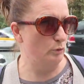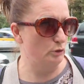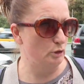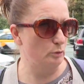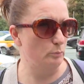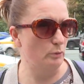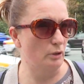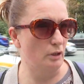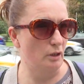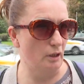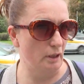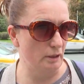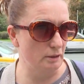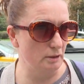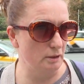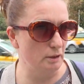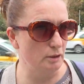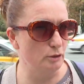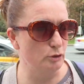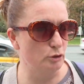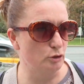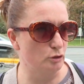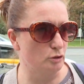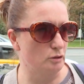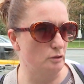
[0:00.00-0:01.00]
К
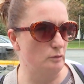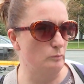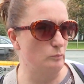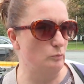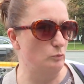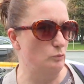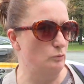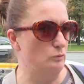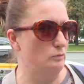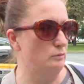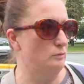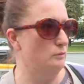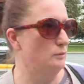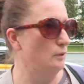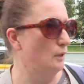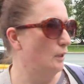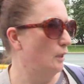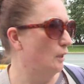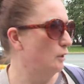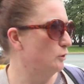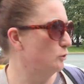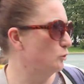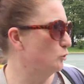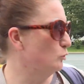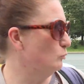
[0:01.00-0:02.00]
демократическому,
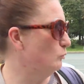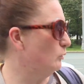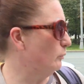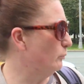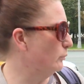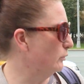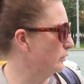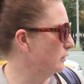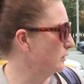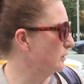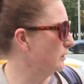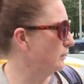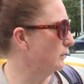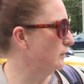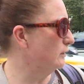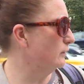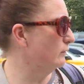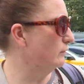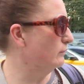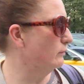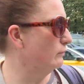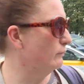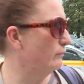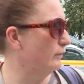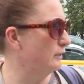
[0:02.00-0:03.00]
чтобы
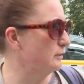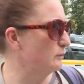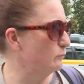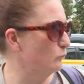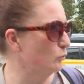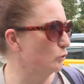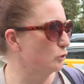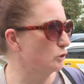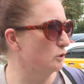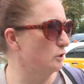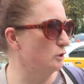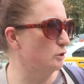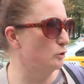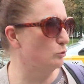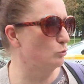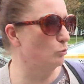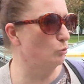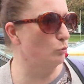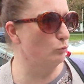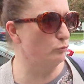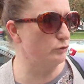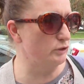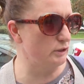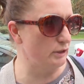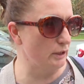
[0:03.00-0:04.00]
была возможность
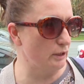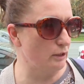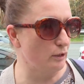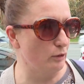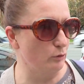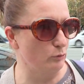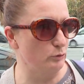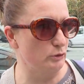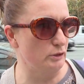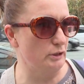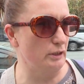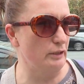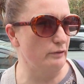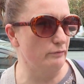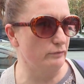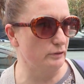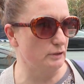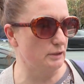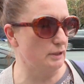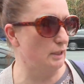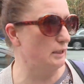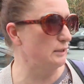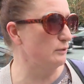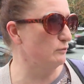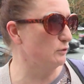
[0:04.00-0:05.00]
у всех людей
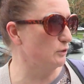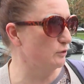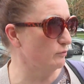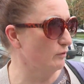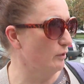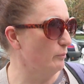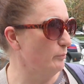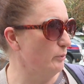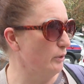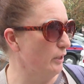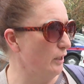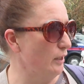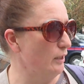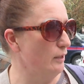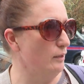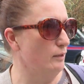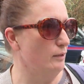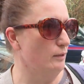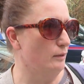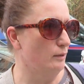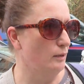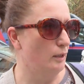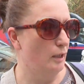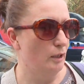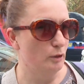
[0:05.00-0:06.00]
высказывать свое
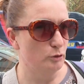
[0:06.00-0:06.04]
мнение,